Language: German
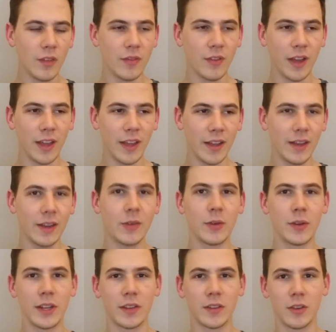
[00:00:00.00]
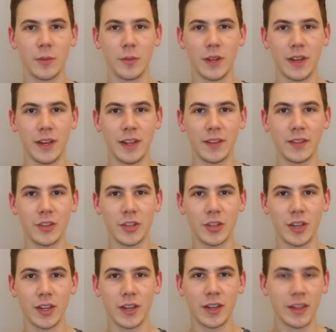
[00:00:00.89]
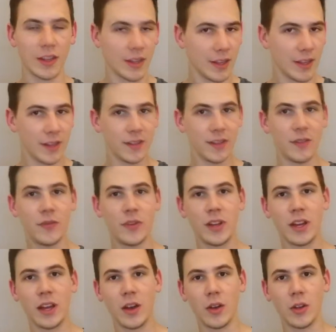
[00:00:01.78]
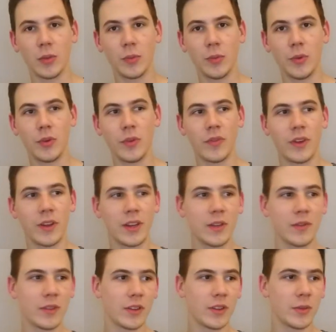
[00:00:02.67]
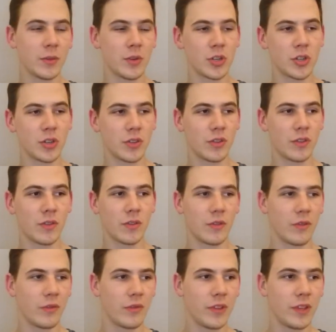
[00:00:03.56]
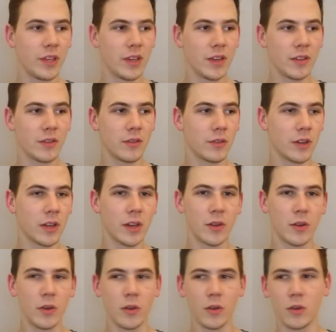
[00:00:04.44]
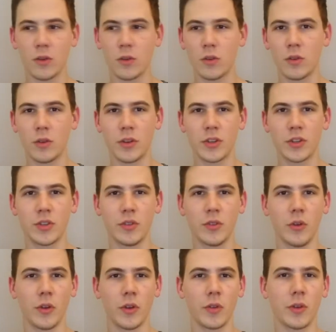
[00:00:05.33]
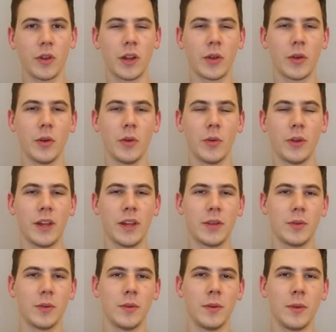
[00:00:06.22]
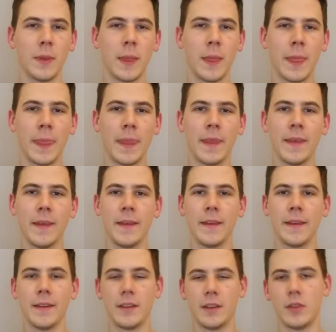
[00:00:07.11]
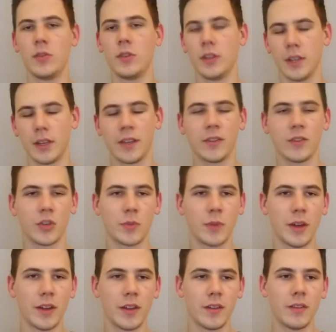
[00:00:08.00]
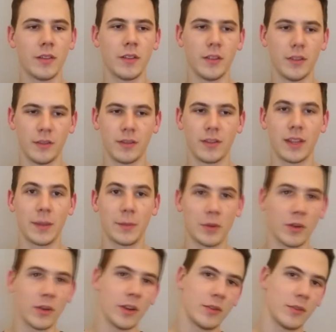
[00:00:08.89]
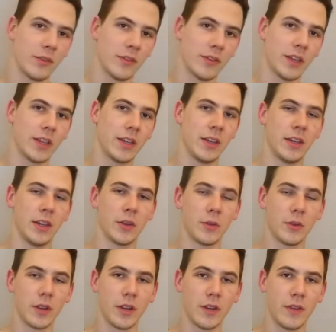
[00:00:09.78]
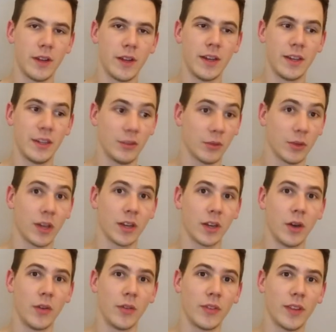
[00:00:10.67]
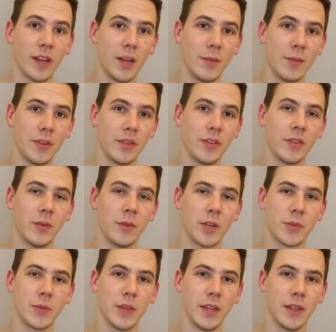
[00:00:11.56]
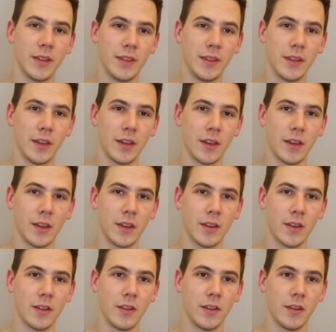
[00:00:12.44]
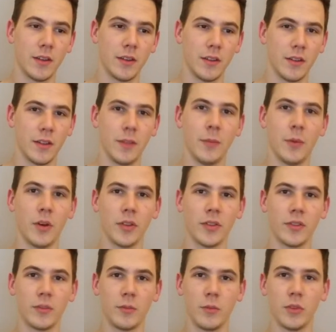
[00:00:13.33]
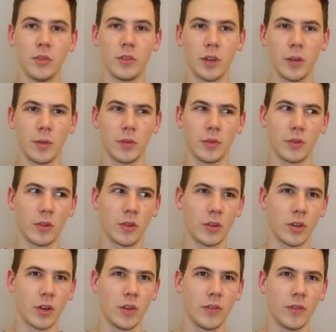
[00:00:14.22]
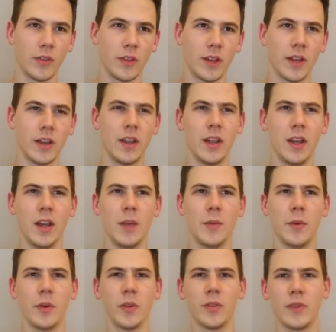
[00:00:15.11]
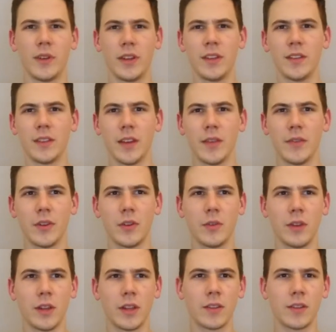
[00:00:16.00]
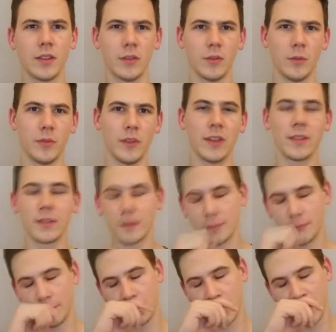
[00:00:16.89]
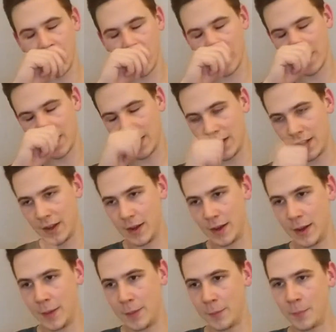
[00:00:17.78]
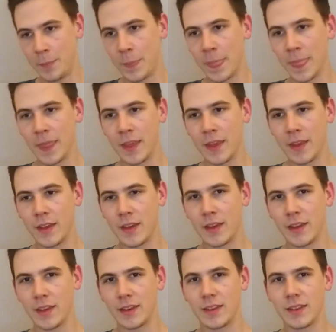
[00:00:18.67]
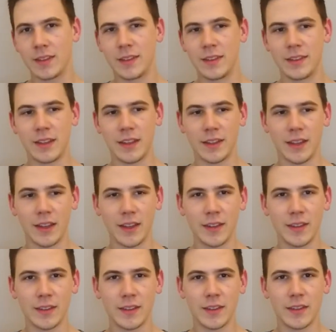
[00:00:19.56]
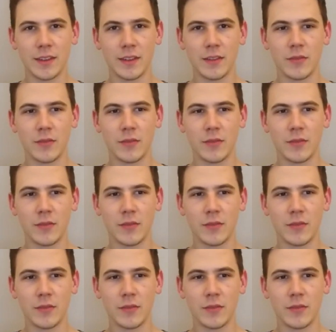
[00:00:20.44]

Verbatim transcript: Weil, und jetzt kommt der nächste Schritt, sind wir in der Ausbildung, verdienen wir zwischen 400 Euro und 900 Euro netto. Natürlich eine Riesenspanne. Es gibt auch natürlich welche, die da drunter fallen, die sogar draufzahlen müssen. Zum Beispiel Erzieherinnen in, im Osten müssen, glaube ich, sogar noch draufzahlen. Bei uns verdienen sie einfach nur nichts, also im Westen. Ähm, das heißt,